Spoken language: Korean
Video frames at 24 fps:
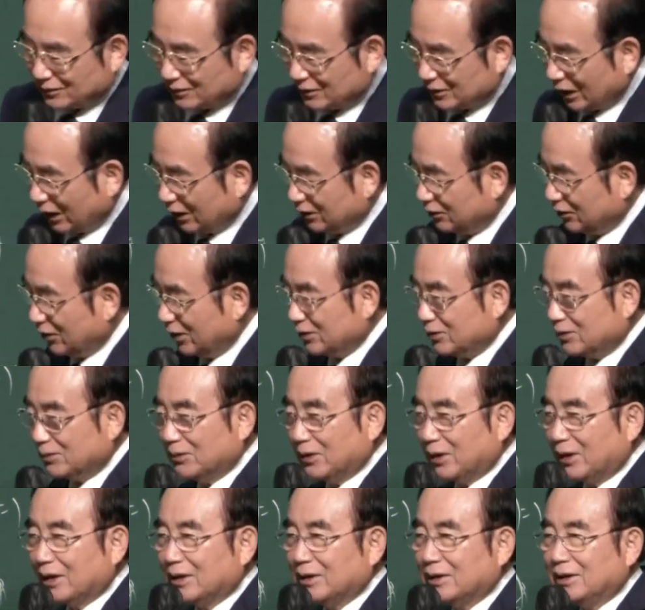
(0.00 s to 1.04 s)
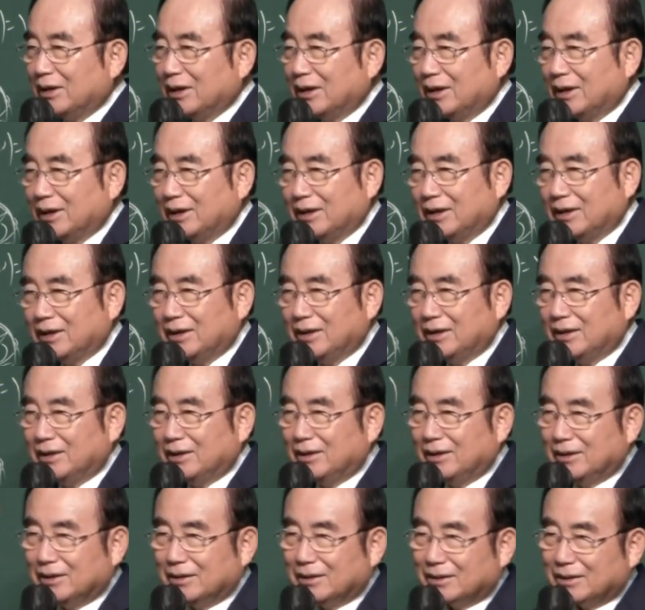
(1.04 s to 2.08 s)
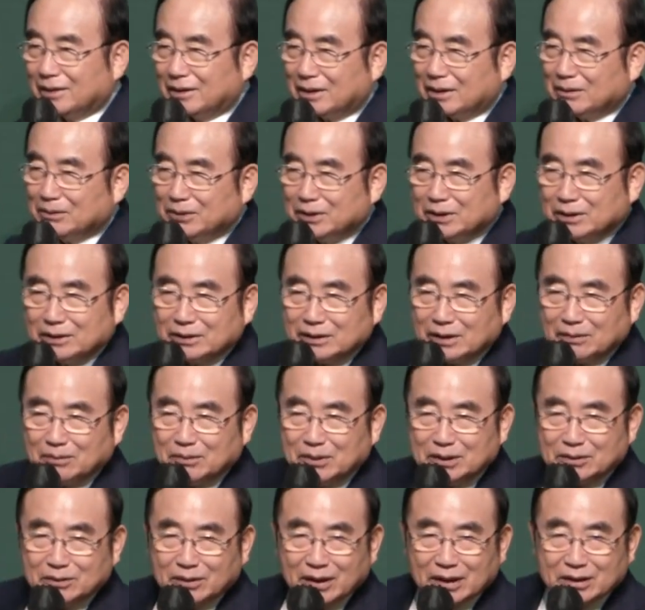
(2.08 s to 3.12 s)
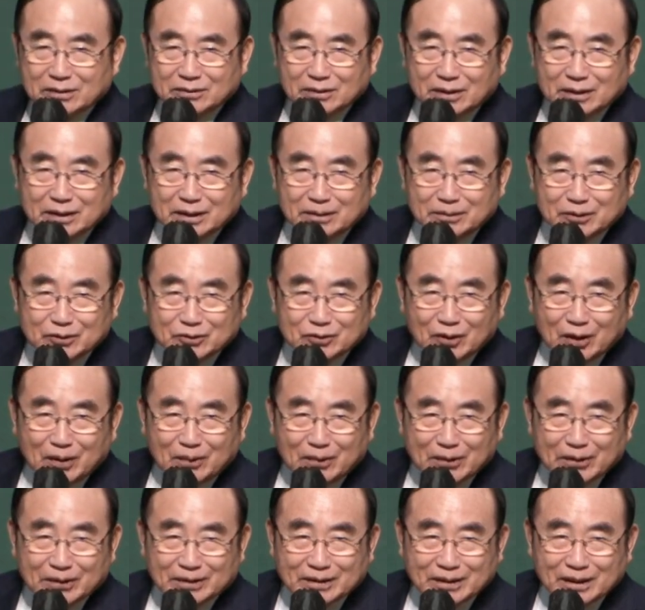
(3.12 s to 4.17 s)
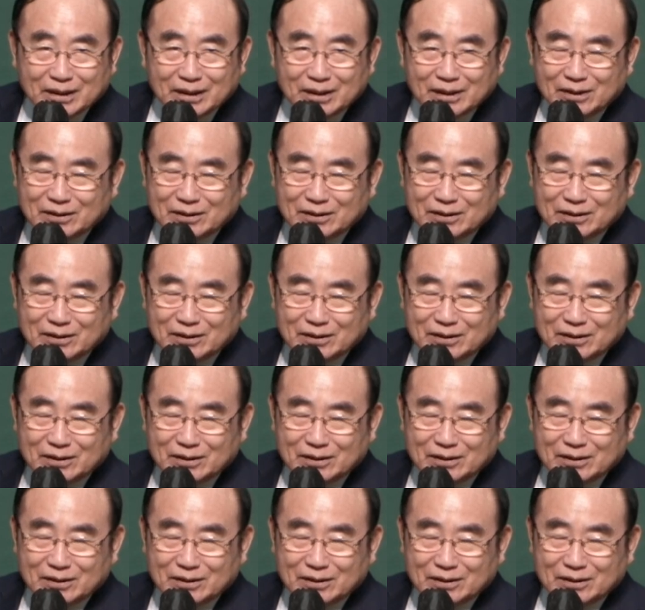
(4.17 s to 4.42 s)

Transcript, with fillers: 자유도에서 믿겠대. 김선생 민족에서가 너무 좋아 보이는데